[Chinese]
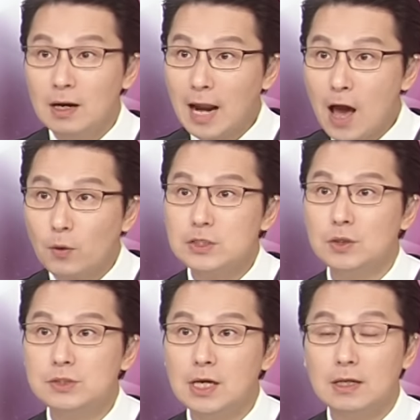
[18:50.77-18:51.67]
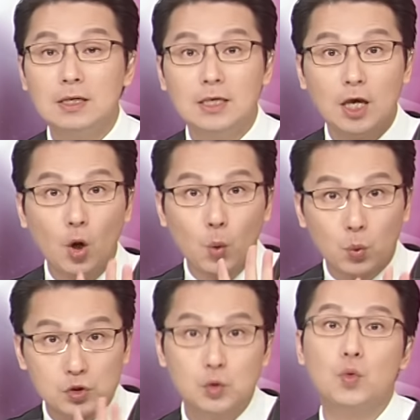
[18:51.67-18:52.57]
拉回修正也有
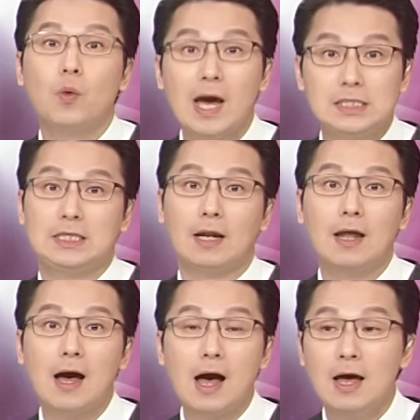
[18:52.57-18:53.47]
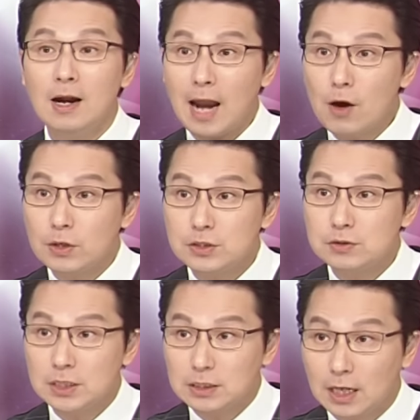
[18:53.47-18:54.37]
五十五块钱了哈，拉回
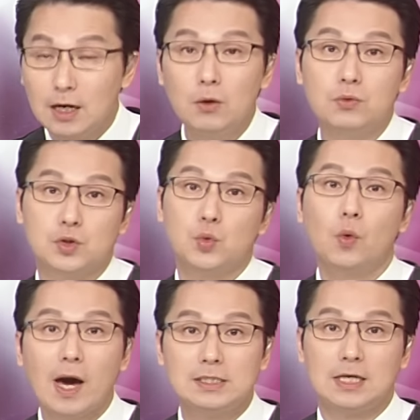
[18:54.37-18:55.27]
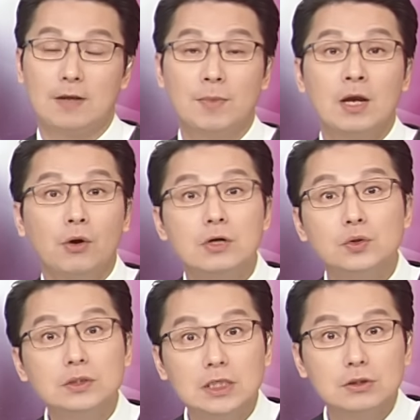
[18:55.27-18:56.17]
修正跌了五十五块钱。有人
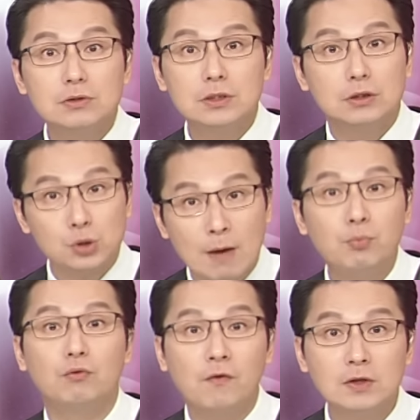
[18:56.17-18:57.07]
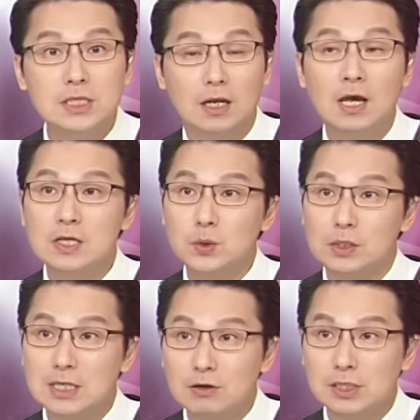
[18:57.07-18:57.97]
说这就是川普风险
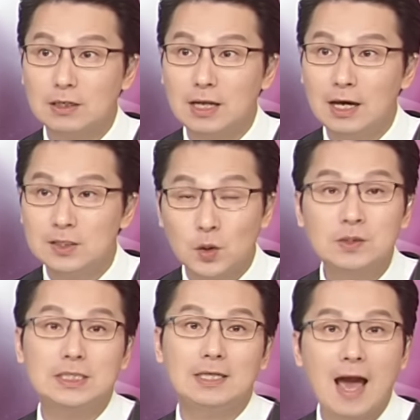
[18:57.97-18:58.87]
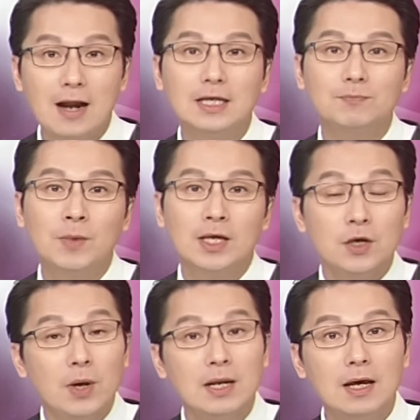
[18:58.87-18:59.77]
所造成的冲击压力，
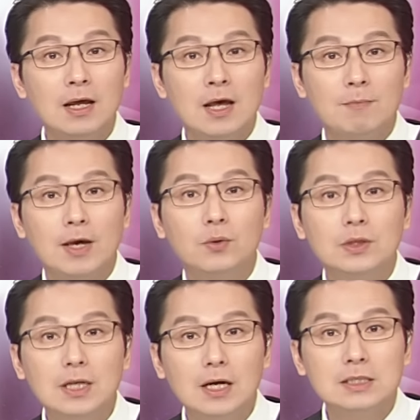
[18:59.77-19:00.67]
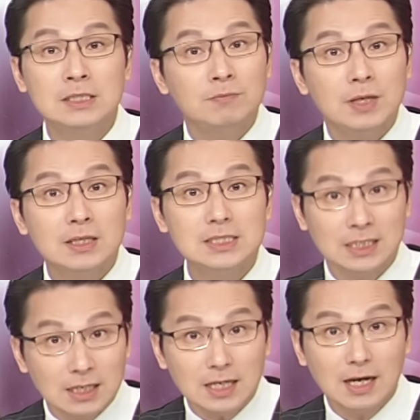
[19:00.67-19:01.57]
因为呢，美国的晶片
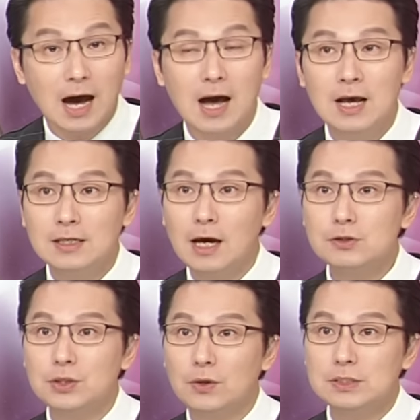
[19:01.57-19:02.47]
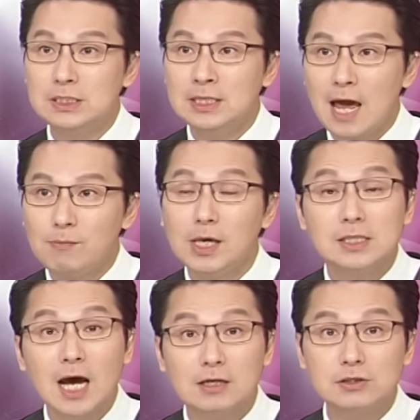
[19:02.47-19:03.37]
禁令啊，要求七纳米以
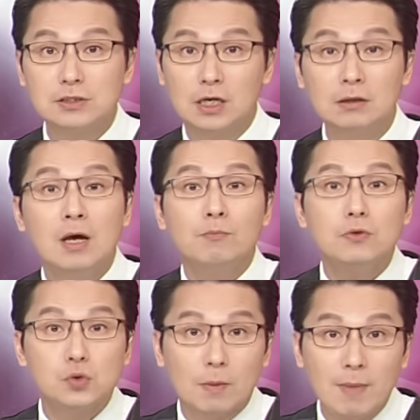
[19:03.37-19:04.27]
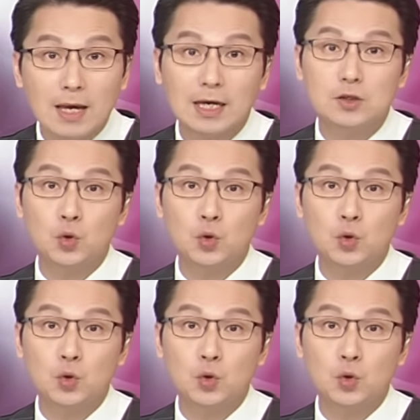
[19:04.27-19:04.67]
下的制成不准卖给